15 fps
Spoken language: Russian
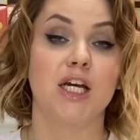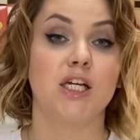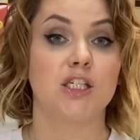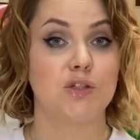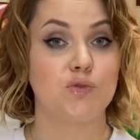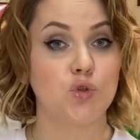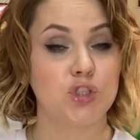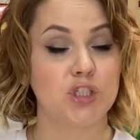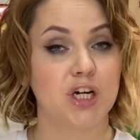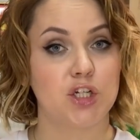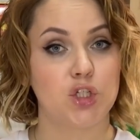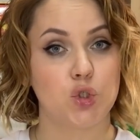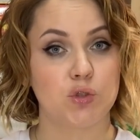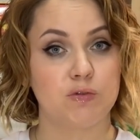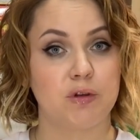Сегодня
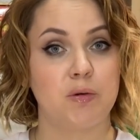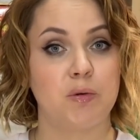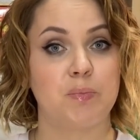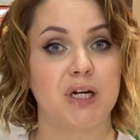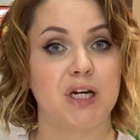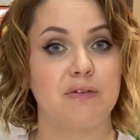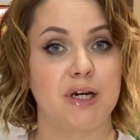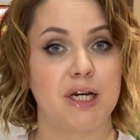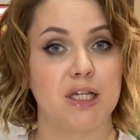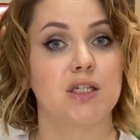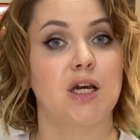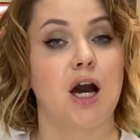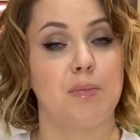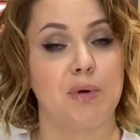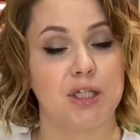хочу с вами поговорить
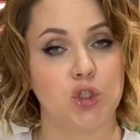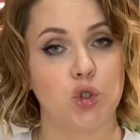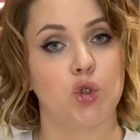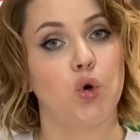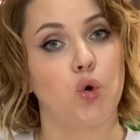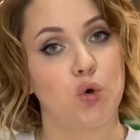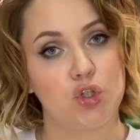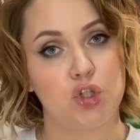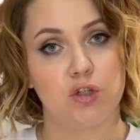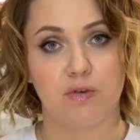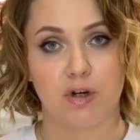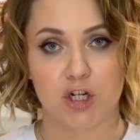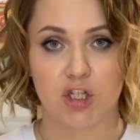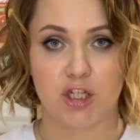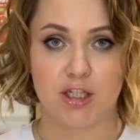об одной очень
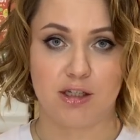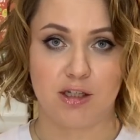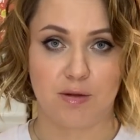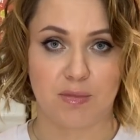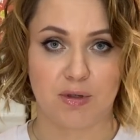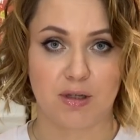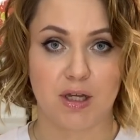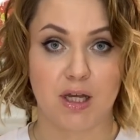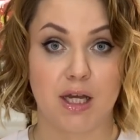важной теме.